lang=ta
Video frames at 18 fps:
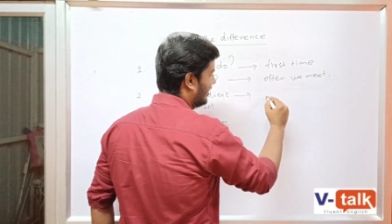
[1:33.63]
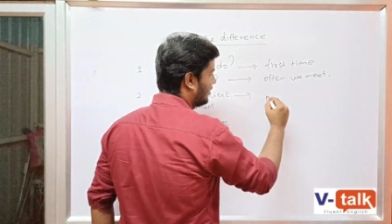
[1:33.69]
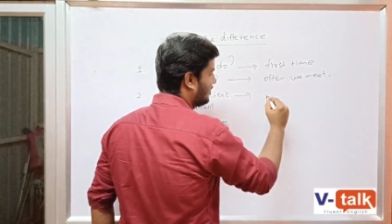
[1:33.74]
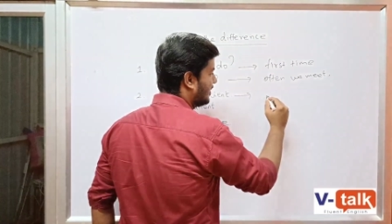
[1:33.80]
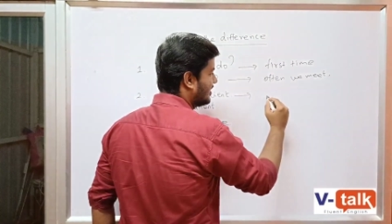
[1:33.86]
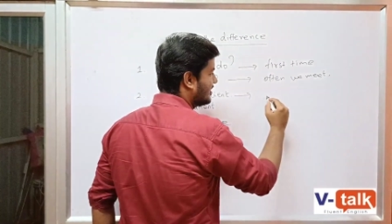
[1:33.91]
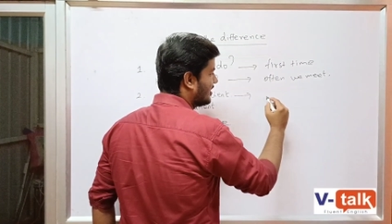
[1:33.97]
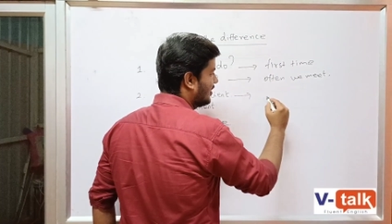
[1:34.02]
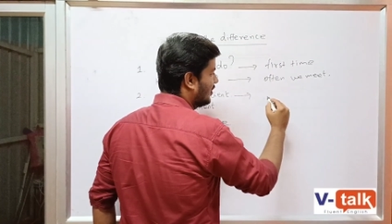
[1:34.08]
த
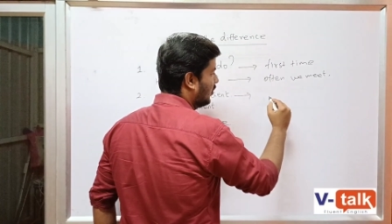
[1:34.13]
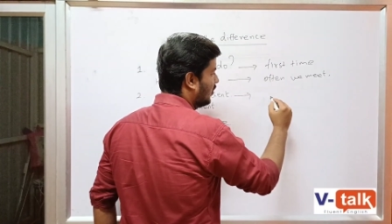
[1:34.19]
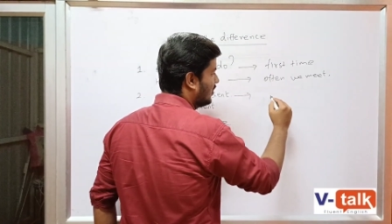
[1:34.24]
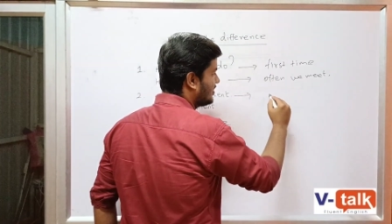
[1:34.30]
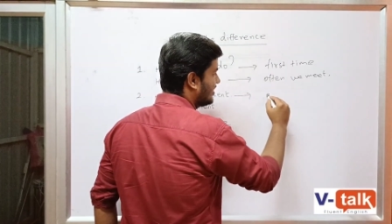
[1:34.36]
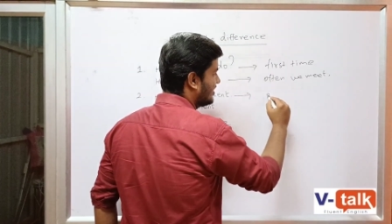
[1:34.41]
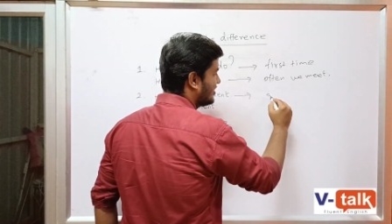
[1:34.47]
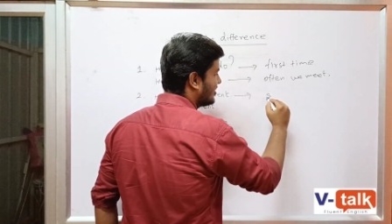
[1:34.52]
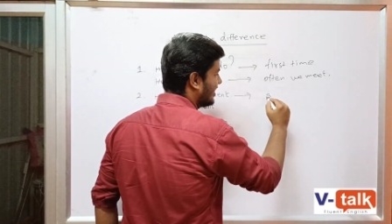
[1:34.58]
பர்சன் ஹூ
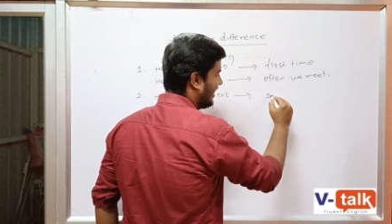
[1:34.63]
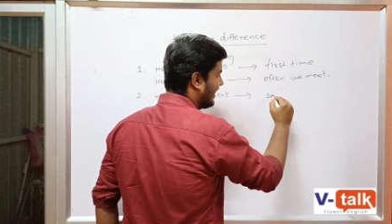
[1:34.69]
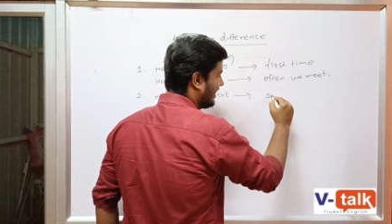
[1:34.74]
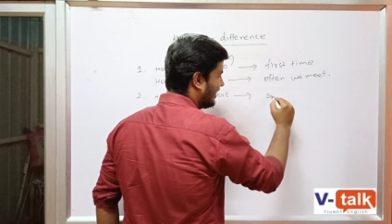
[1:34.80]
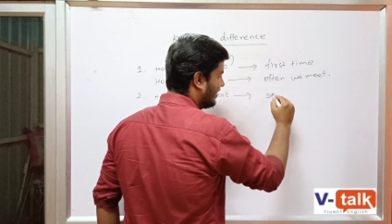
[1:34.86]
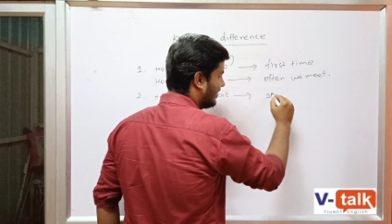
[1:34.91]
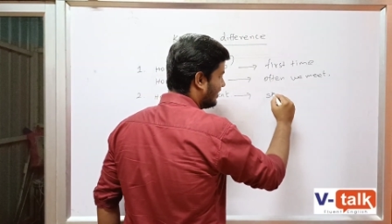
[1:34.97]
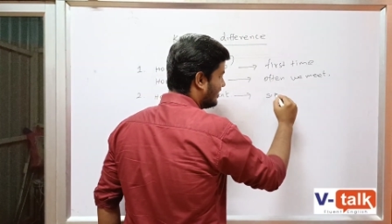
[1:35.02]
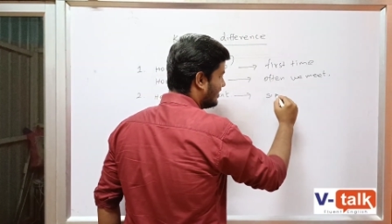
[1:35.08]
இஸ் இன்
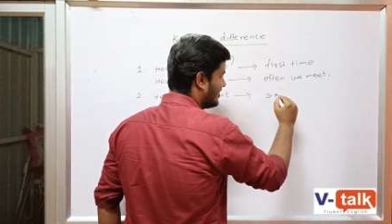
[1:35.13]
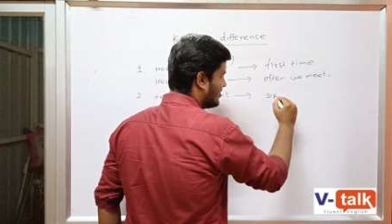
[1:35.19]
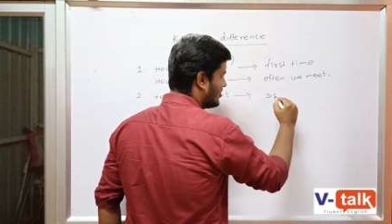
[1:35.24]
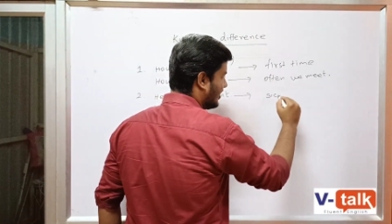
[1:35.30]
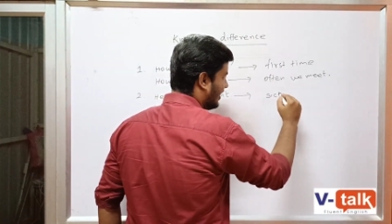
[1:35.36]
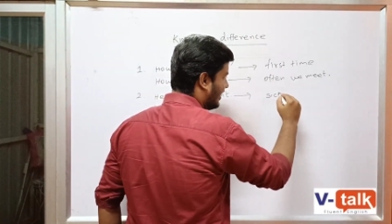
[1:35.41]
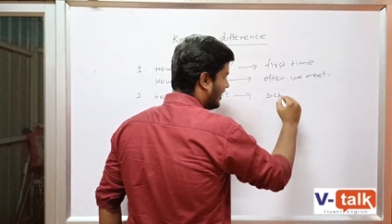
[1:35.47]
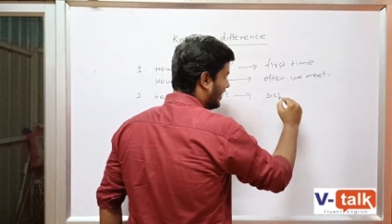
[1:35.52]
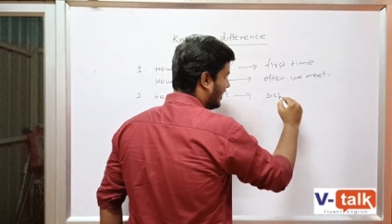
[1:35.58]
சிக்
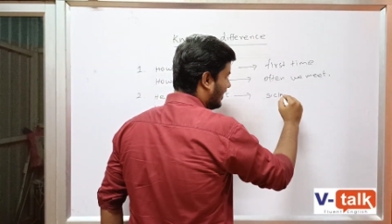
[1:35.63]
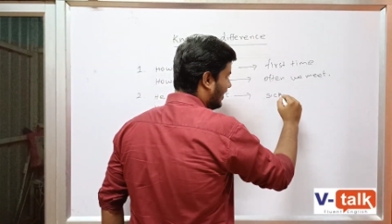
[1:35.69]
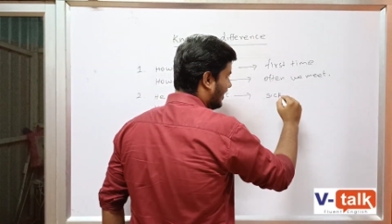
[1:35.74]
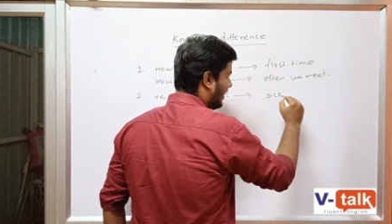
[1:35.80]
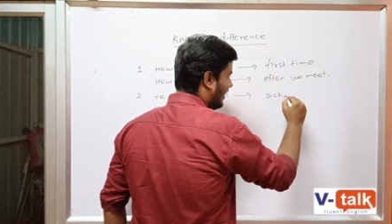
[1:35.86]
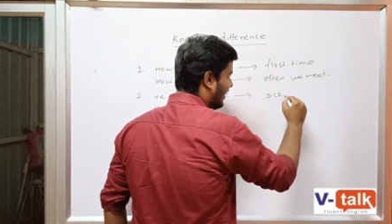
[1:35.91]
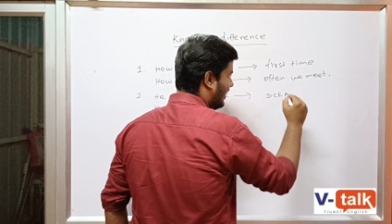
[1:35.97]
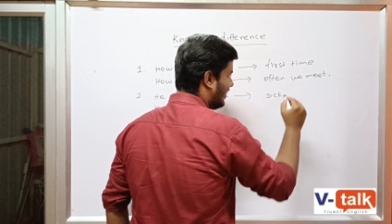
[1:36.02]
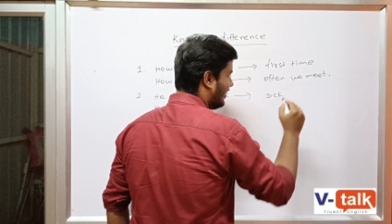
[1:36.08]
சிக்காக
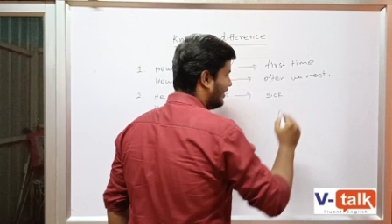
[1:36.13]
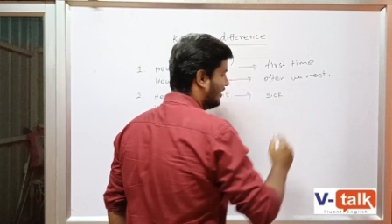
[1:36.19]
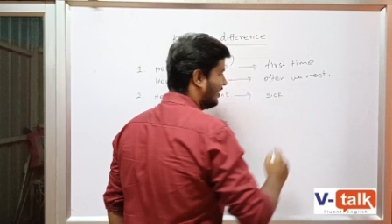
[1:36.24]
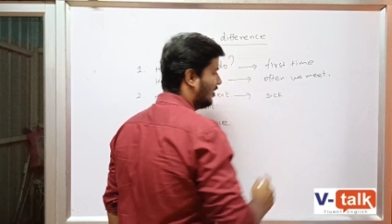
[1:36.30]
இருக்காங்கல்ல